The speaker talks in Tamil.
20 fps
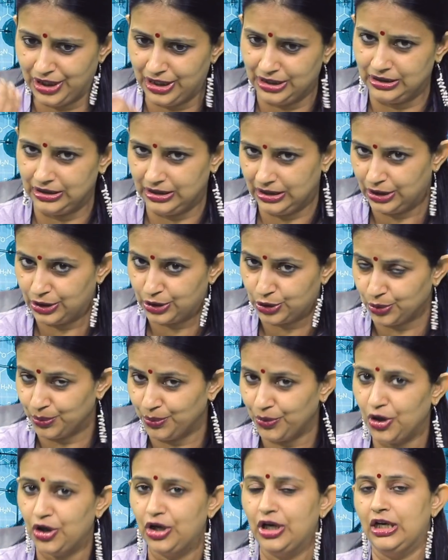இது
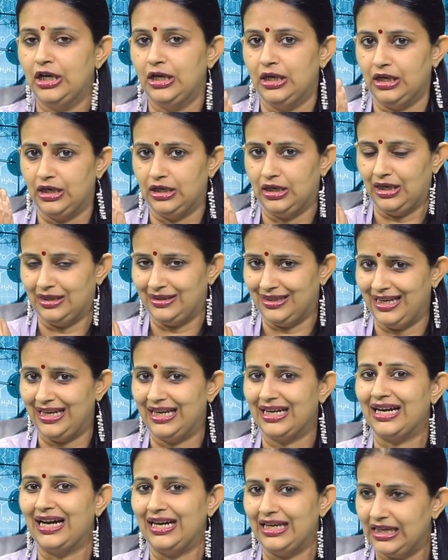இருக்குமோ
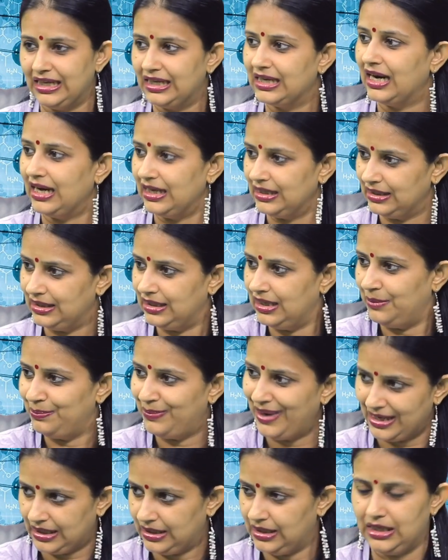அதனால் uh, கை கால்லாம்
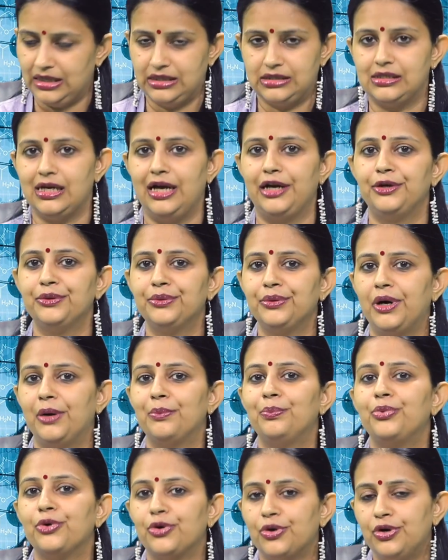பேரலைஸ் ஆகிடும்
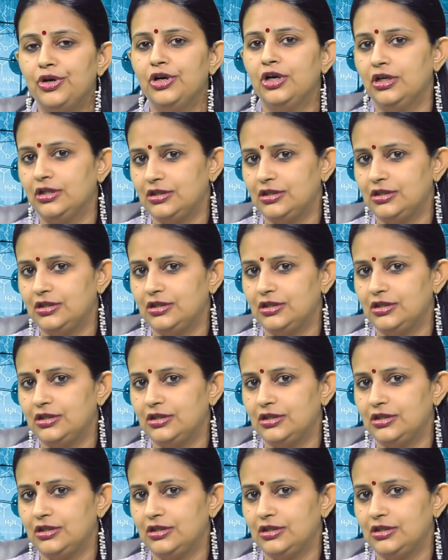அப்போது